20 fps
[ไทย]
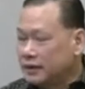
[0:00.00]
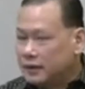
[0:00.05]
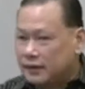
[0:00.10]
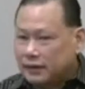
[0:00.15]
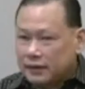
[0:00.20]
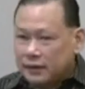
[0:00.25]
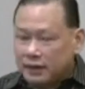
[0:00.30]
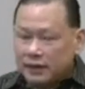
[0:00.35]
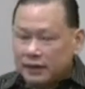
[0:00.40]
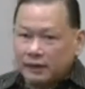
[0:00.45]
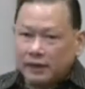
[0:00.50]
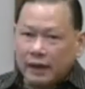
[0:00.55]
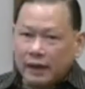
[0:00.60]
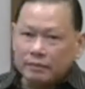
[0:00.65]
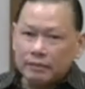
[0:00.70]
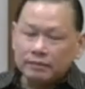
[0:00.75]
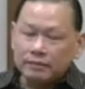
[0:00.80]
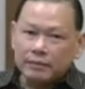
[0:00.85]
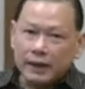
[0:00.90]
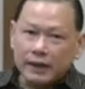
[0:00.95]
นแหมเก่งจัง
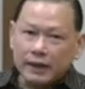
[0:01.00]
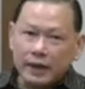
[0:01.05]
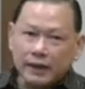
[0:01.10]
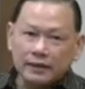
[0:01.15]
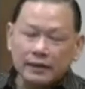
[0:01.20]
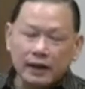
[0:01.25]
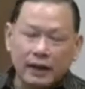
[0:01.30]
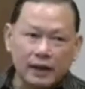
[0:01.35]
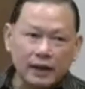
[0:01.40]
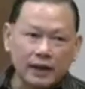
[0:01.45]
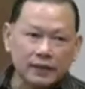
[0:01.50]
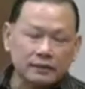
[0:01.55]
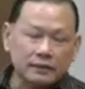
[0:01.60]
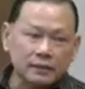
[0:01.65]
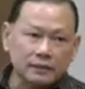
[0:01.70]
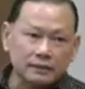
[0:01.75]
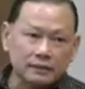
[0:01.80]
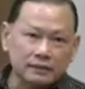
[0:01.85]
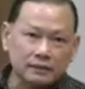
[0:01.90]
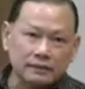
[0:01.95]
เอ้ยทุบไปทุบ
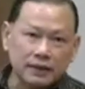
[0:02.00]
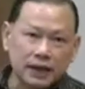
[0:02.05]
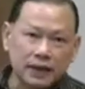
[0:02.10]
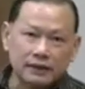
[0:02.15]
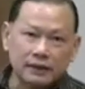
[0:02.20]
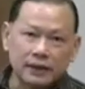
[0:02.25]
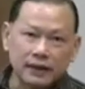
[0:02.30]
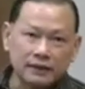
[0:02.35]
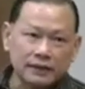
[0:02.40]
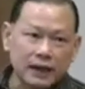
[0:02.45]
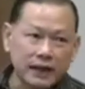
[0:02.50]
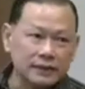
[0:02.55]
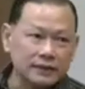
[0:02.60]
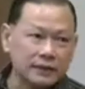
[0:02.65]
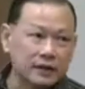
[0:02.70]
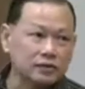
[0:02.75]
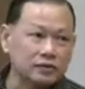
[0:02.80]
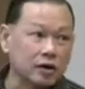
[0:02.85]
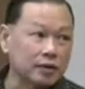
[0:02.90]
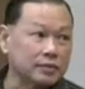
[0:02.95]
เอ้ยกูอยู่นี่
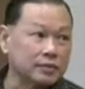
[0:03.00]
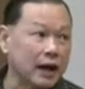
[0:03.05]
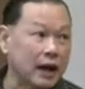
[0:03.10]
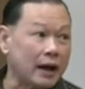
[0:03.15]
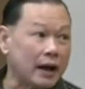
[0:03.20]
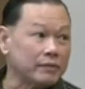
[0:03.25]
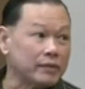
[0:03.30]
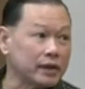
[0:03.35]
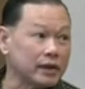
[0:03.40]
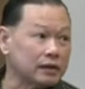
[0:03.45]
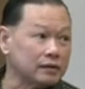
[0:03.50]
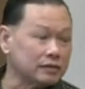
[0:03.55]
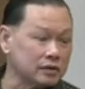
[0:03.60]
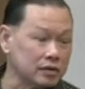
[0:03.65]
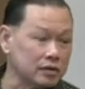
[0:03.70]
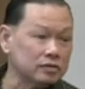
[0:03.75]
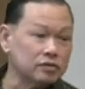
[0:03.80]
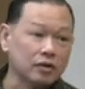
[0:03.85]
กูอยู่นี่ อ้าว